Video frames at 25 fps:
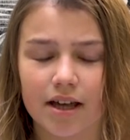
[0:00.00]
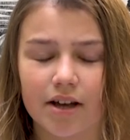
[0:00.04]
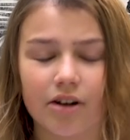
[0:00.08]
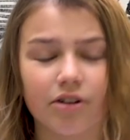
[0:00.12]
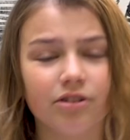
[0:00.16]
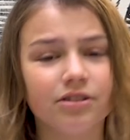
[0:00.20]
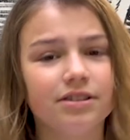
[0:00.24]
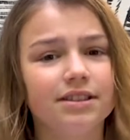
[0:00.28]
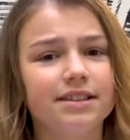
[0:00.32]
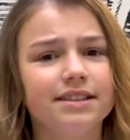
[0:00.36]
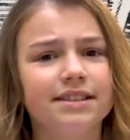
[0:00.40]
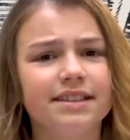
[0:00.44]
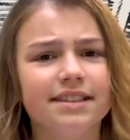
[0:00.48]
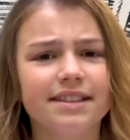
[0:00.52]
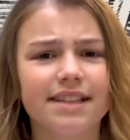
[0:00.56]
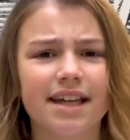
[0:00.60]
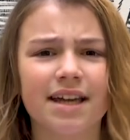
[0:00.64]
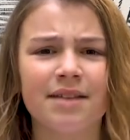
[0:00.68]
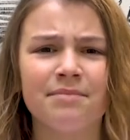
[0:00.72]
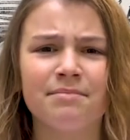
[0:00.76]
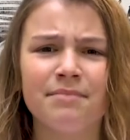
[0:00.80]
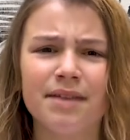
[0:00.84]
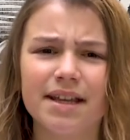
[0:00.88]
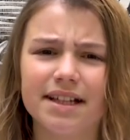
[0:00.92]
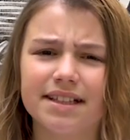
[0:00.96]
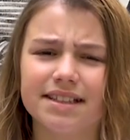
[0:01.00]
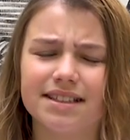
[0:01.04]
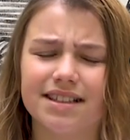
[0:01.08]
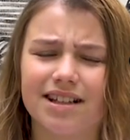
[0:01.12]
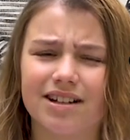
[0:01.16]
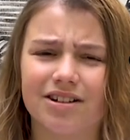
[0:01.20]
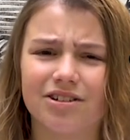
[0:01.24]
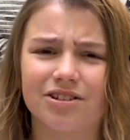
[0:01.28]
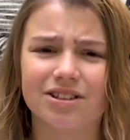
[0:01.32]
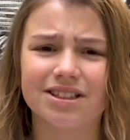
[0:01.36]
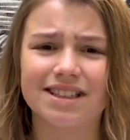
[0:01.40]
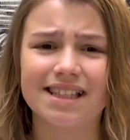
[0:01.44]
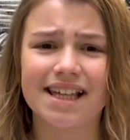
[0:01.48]
Und sie sind ein Mix
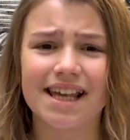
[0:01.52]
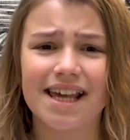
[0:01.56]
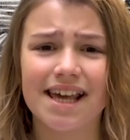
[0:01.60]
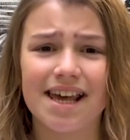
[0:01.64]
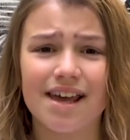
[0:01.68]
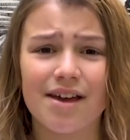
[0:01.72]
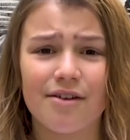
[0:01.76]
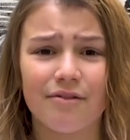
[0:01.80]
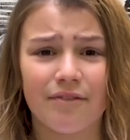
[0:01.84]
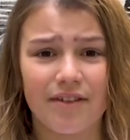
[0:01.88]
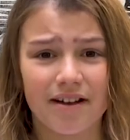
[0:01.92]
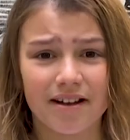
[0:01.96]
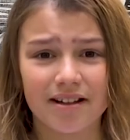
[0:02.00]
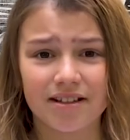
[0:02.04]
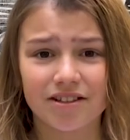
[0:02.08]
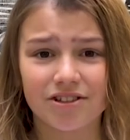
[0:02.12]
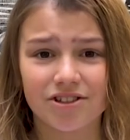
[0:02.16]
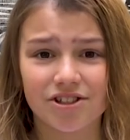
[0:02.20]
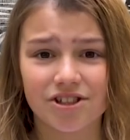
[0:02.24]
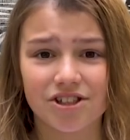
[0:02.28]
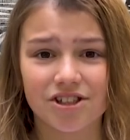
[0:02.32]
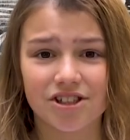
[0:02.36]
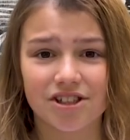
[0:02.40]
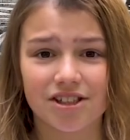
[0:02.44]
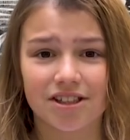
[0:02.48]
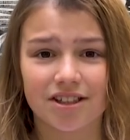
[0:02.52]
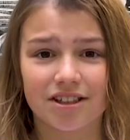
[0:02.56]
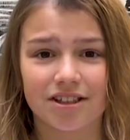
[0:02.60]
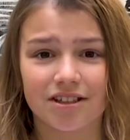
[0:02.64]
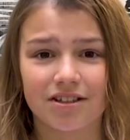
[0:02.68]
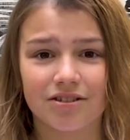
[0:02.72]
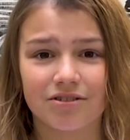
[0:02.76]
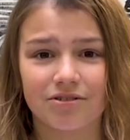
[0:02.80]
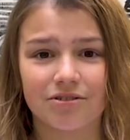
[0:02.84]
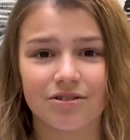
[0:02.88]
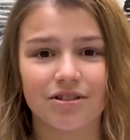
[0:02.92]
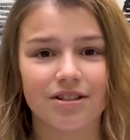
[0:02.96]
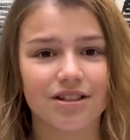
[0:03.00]
aus wahren Geschichten
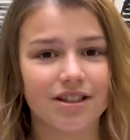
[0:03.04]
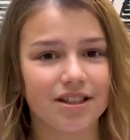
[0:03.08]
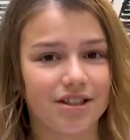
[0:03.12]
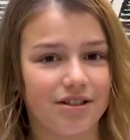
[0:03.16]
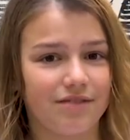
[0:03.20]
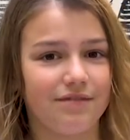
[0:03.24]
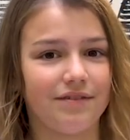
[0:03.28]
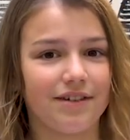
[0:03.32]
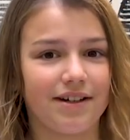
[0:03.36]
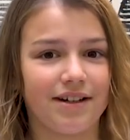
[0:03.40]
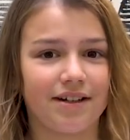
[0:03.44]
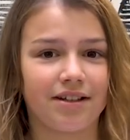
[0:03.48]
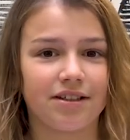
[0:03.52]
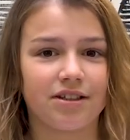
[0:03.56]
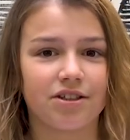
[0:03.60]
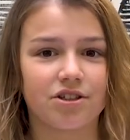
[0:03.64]
und nicht wahren